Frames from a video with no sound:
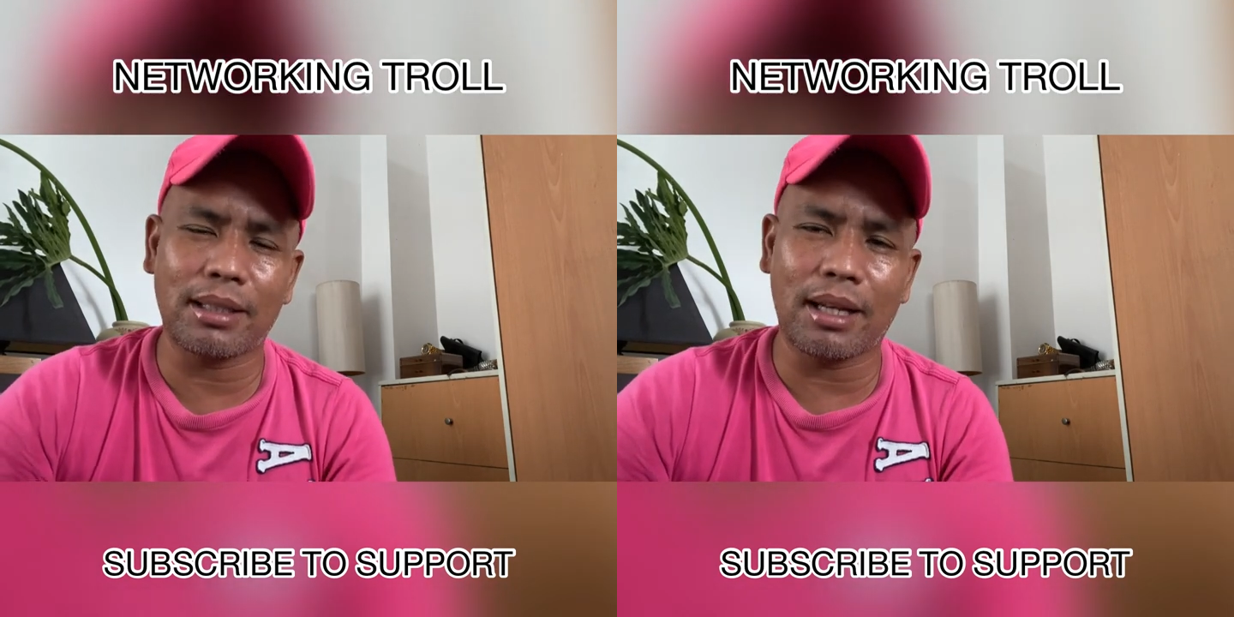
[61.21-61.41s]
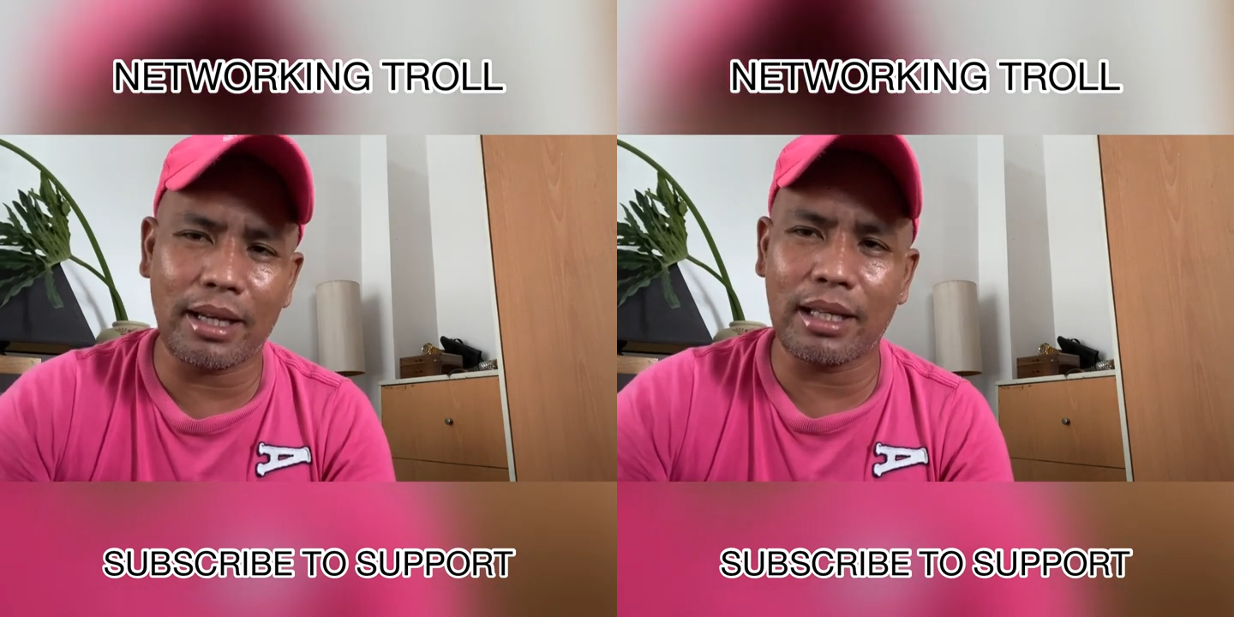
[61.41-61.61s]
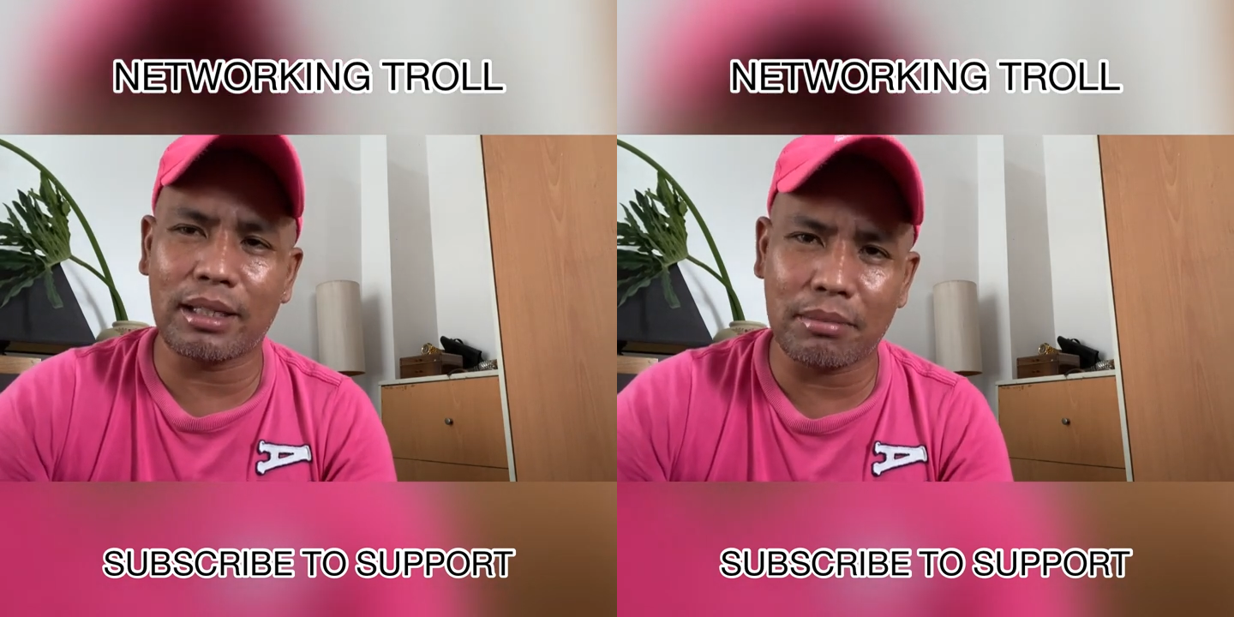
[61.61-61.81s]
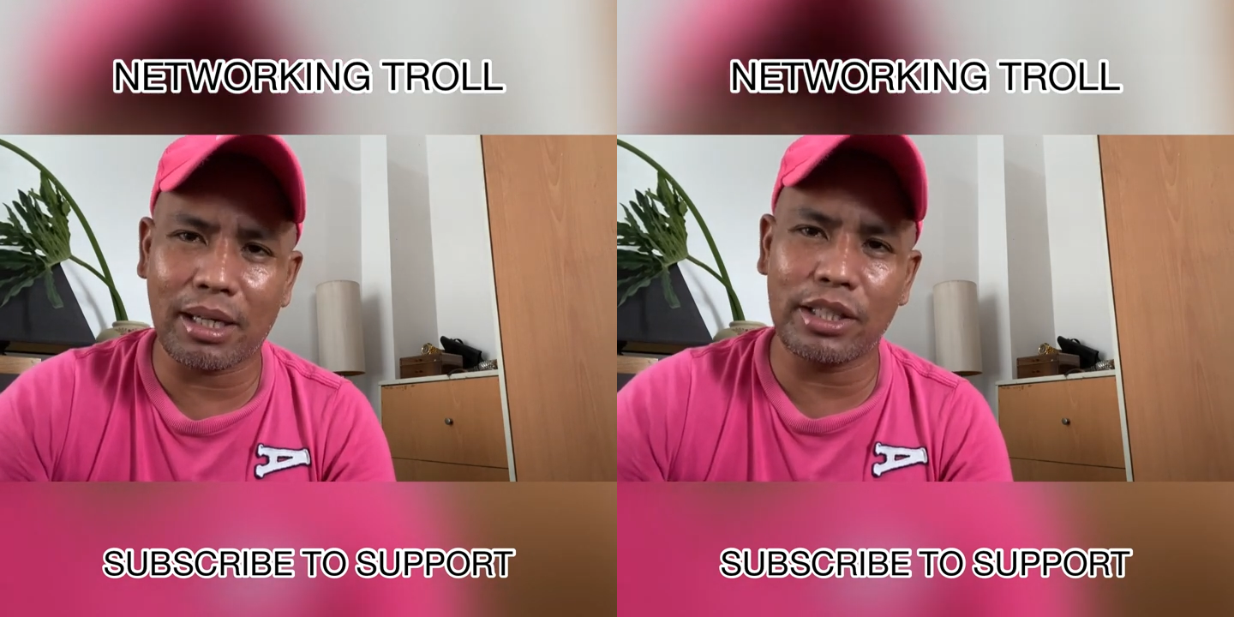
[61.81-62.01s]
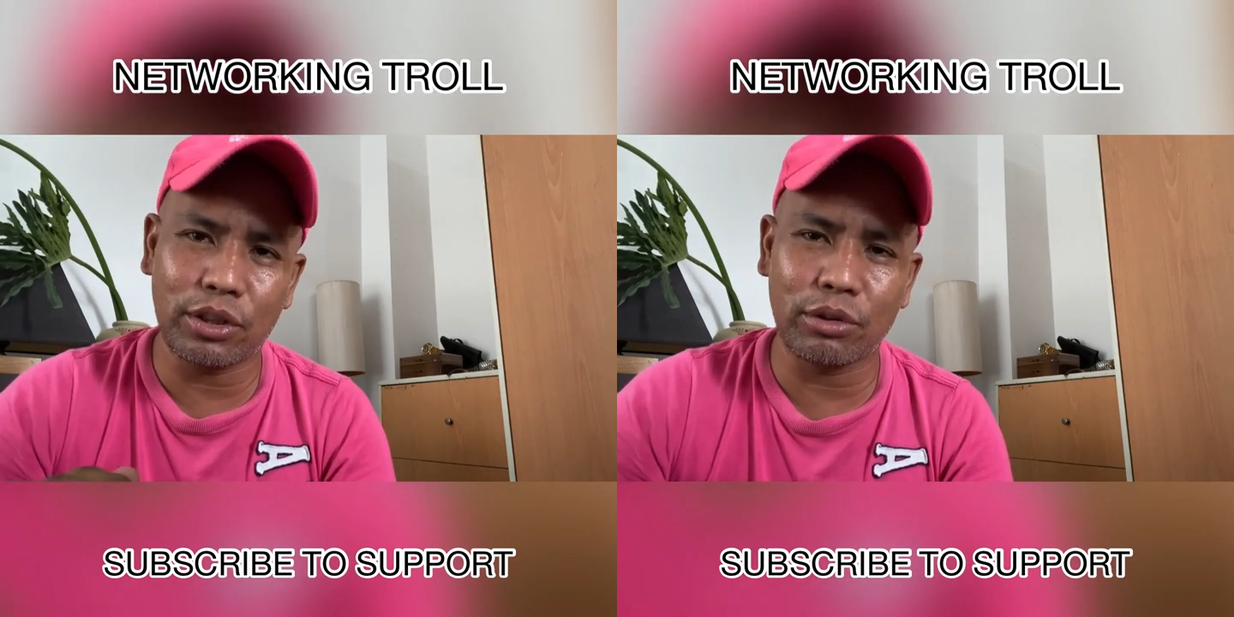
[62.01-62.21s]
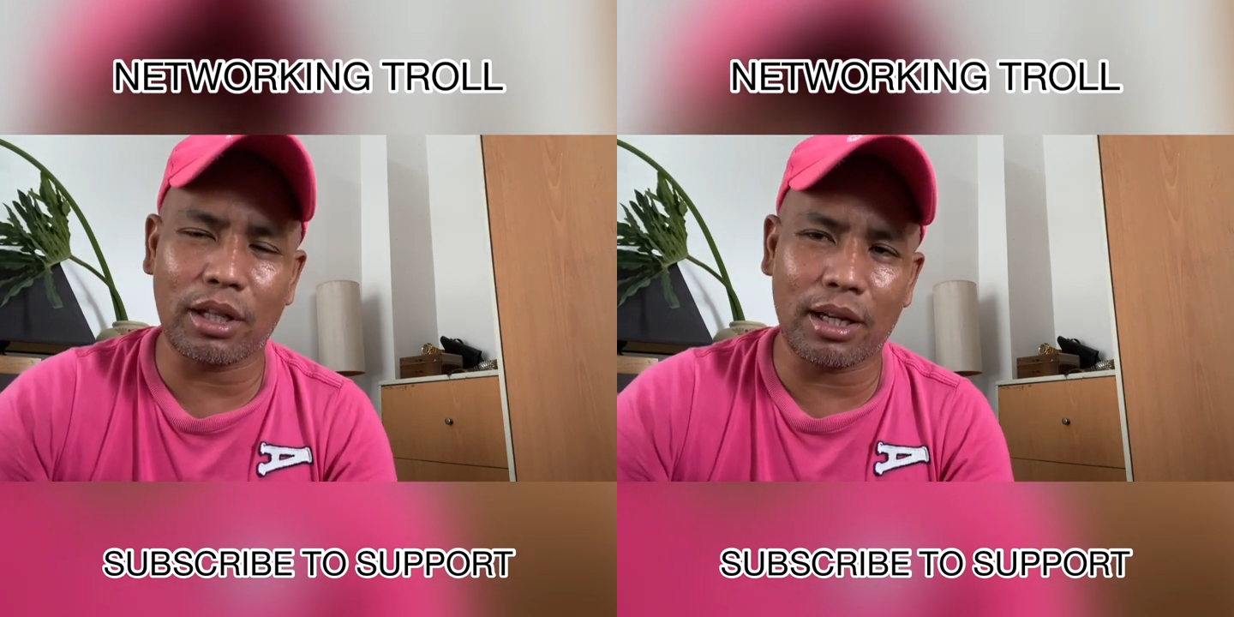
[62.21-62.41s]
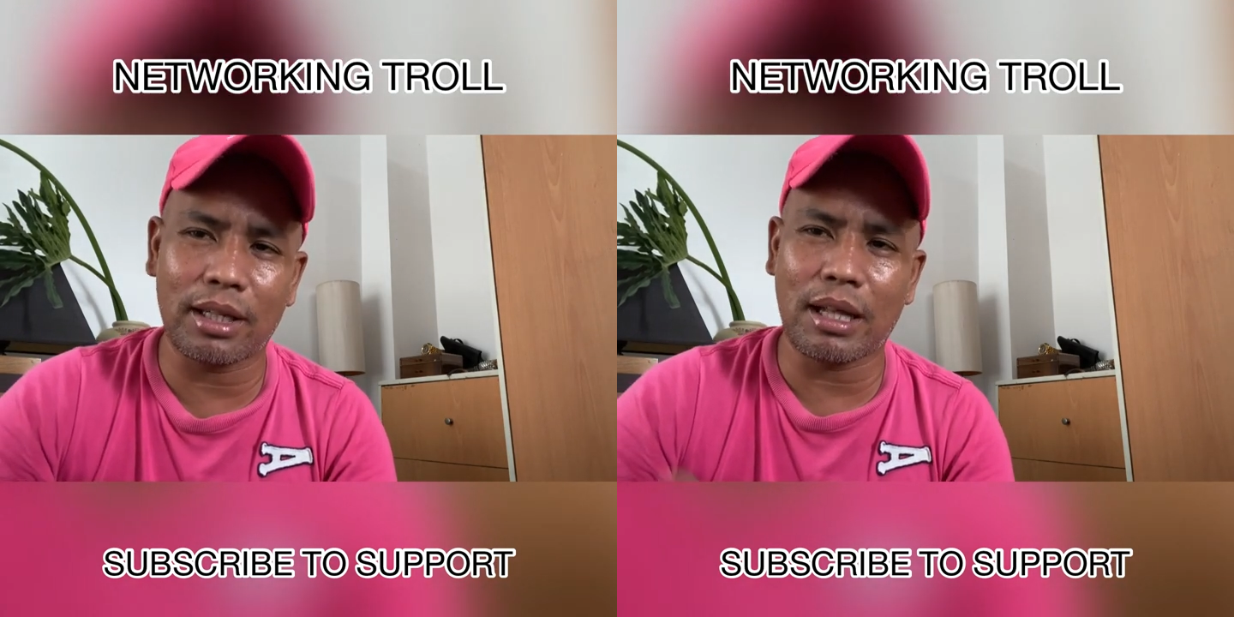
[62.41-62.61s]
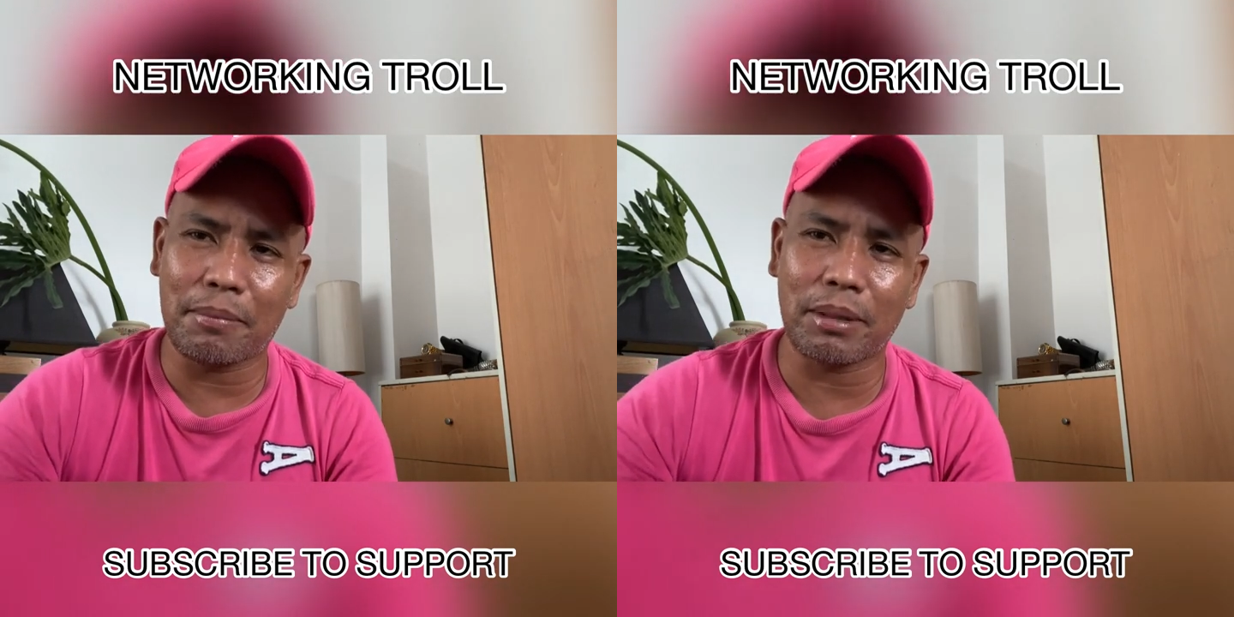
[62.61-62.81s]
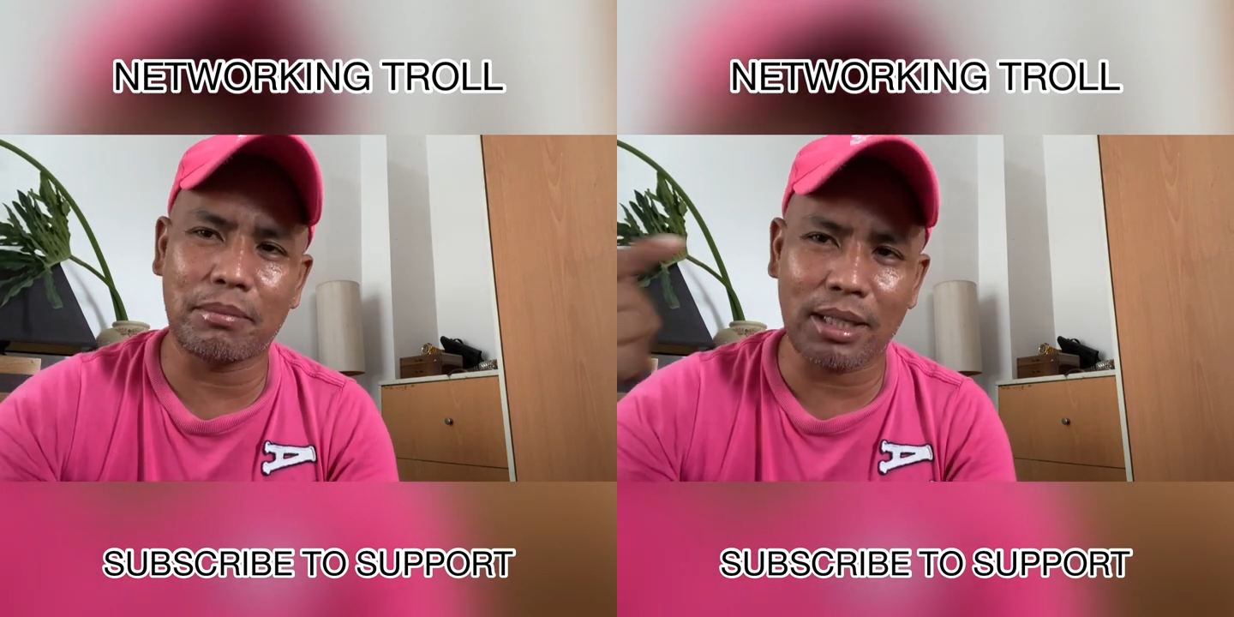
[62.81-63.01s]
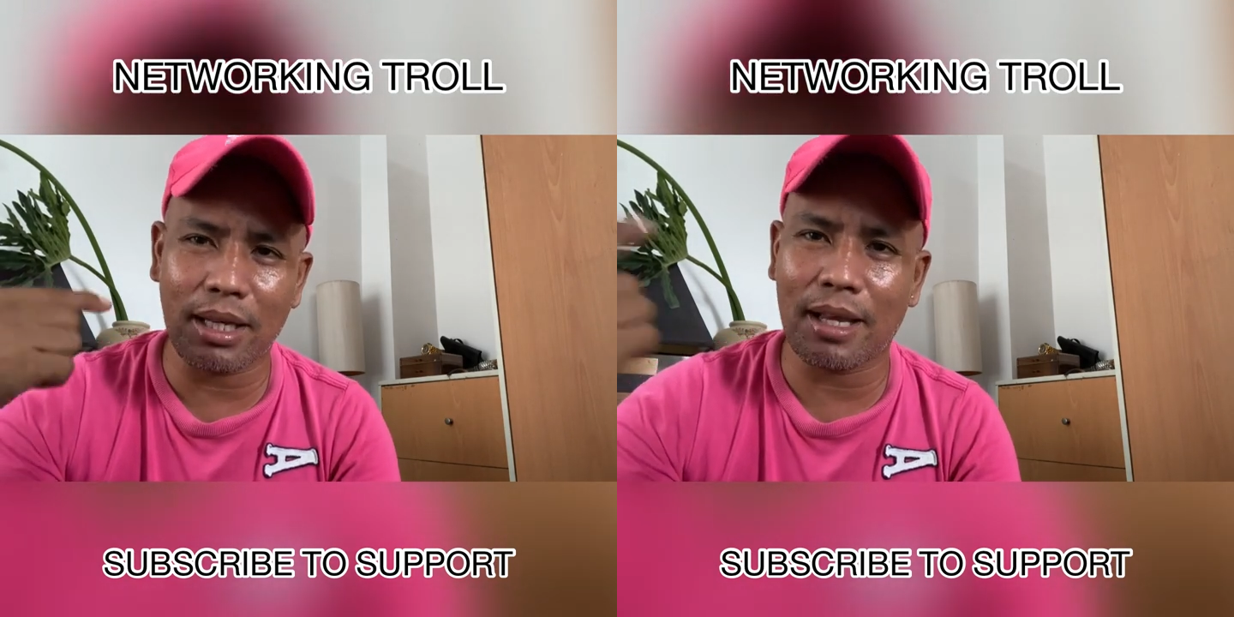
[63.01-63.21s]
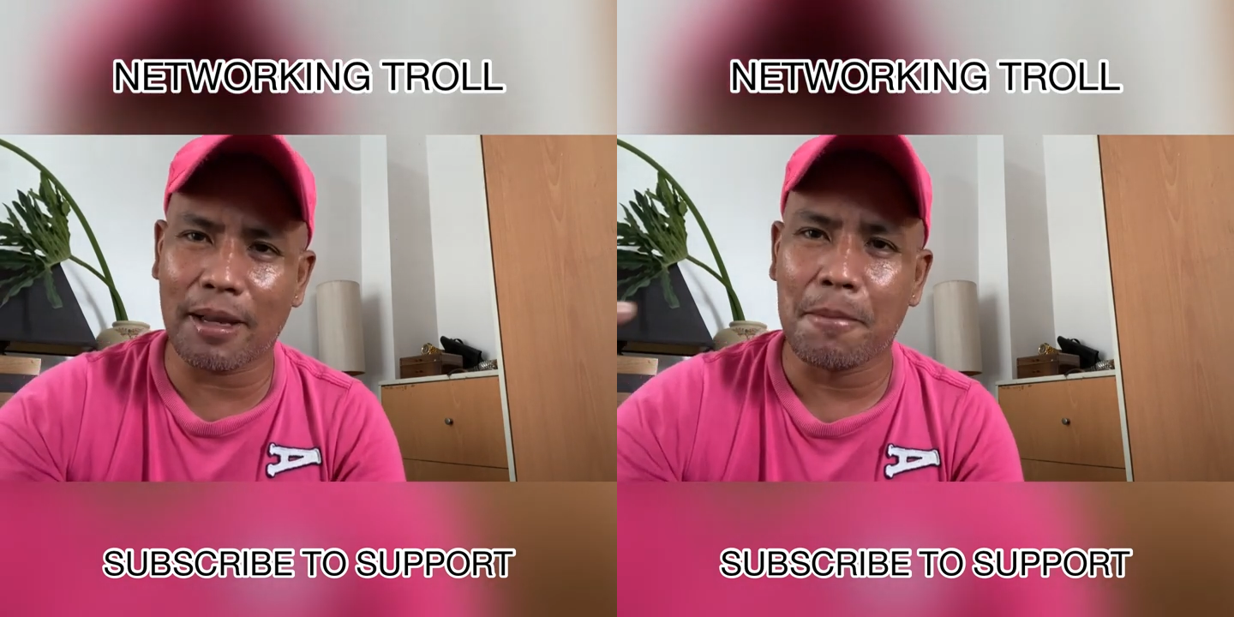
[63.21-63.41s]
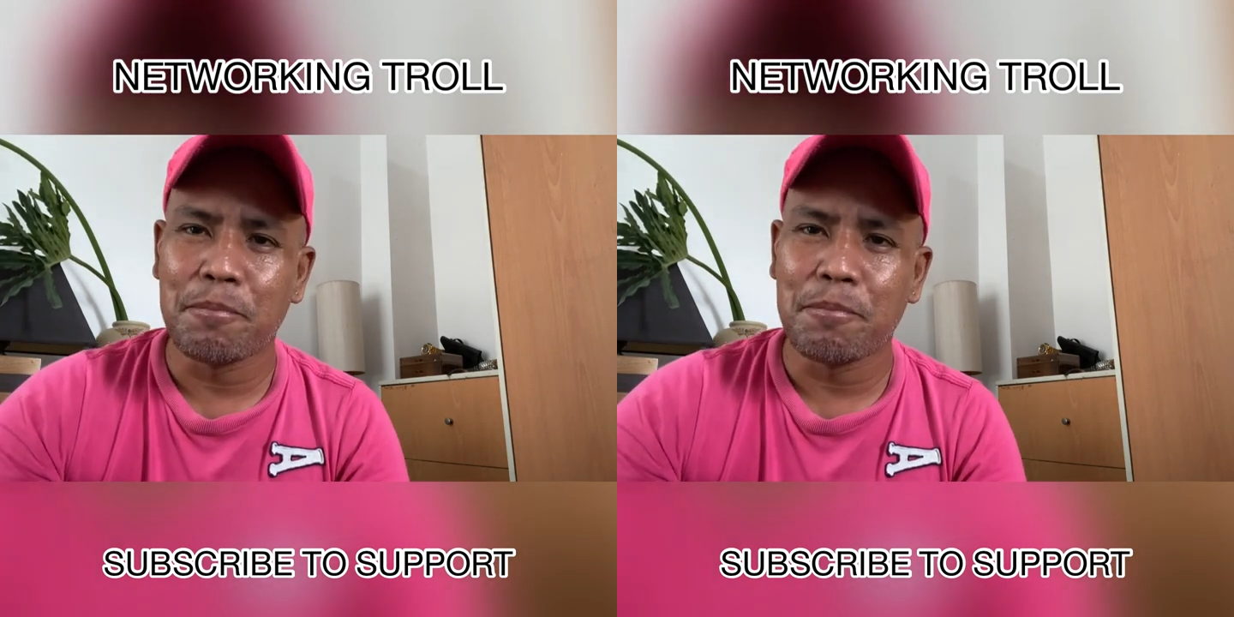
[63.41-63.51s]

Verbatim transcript: nila yan ang mga issue talaga. Dapat magiging